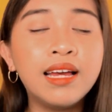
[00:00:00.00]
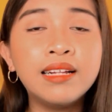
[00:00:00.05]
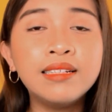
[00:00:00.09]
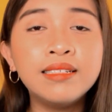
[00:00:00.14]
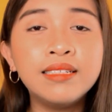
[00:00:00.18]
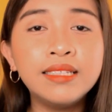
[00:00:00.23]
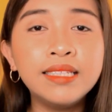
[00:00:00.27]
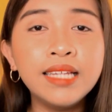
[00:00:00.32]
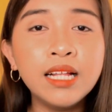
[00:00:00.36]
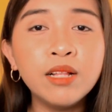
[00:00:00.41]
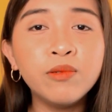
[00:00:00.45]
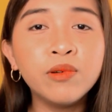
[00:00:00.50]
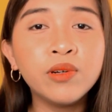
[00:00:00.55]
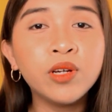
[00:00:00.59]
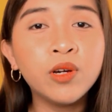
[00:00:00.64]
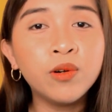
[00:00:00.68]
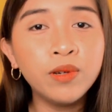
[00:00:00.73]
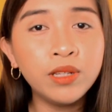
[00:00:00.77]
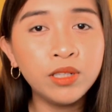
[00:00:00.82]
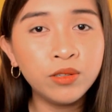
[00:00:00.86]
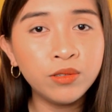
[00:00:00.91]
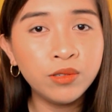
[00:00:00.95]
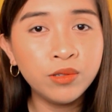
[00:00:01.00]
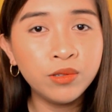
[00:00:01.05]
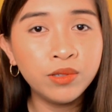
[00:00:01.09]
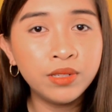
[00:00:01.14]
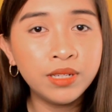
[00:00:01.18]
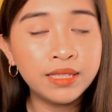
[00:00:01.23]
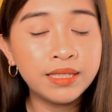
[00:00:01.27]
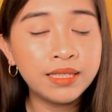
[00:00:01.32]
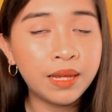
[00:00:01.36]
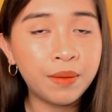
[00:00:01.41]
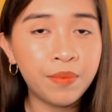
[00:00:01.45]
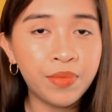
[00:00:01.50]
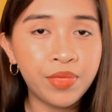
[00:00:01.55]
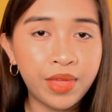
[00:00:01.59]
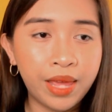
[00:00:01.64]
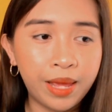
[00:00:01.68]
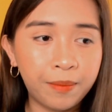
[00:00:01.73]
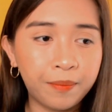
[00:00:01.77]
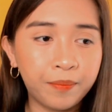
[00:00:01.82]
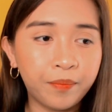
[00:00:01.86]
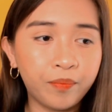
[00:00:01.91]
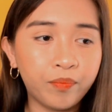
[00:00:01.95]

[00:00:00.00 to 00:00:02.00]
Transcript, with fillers: And still, we're going to do the same thing.